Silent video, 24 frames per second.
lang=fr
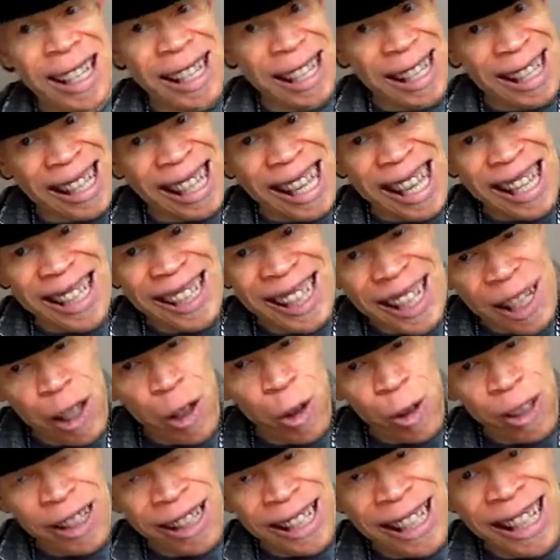qui achète
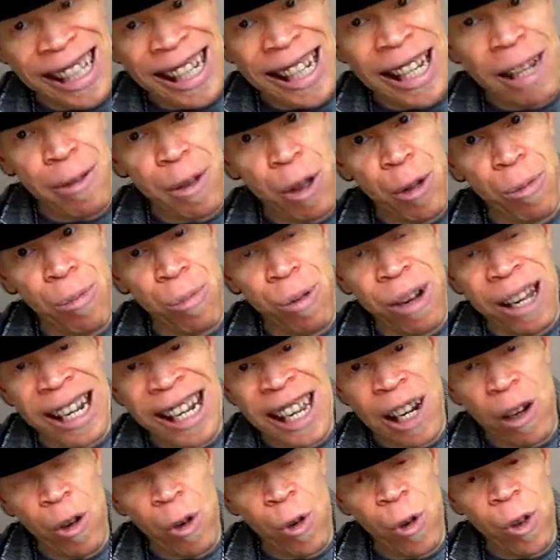son ticket d'avion pour aller à
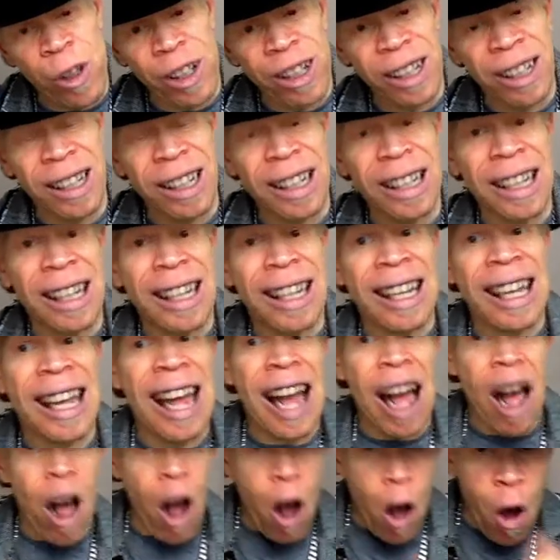Londres
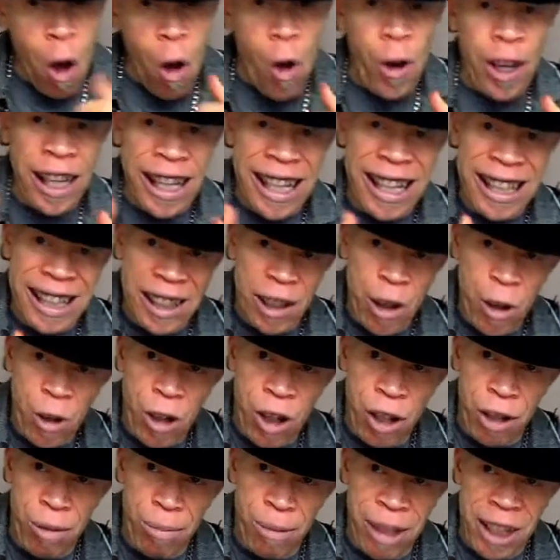en quittant
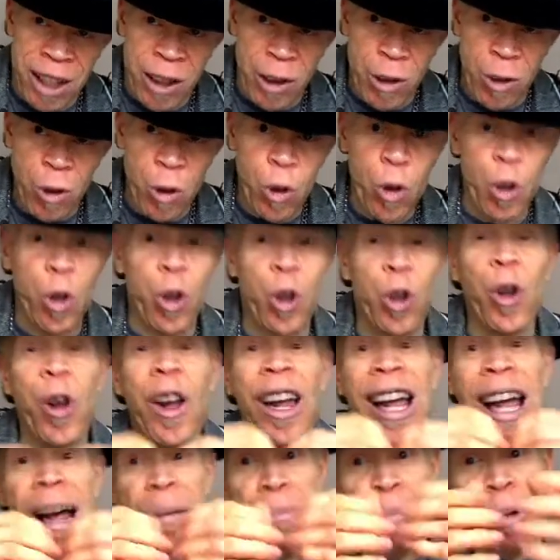leur maison, se
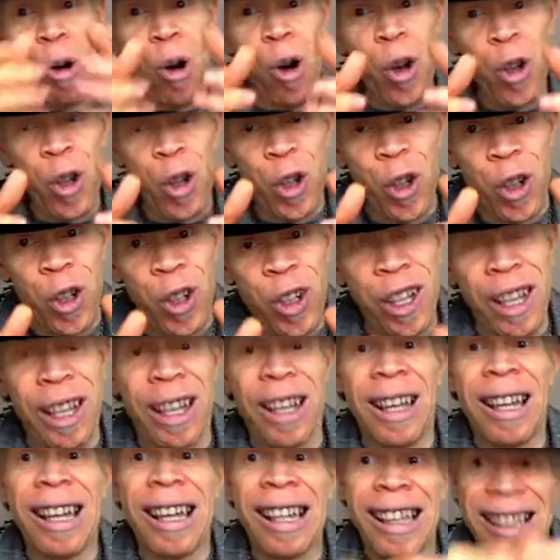rapprochent
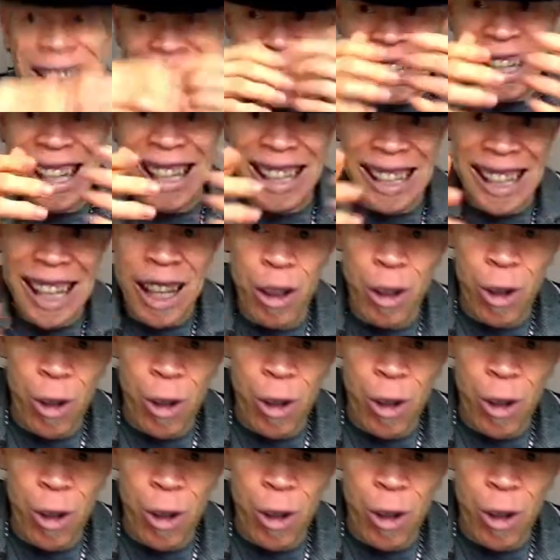déjà de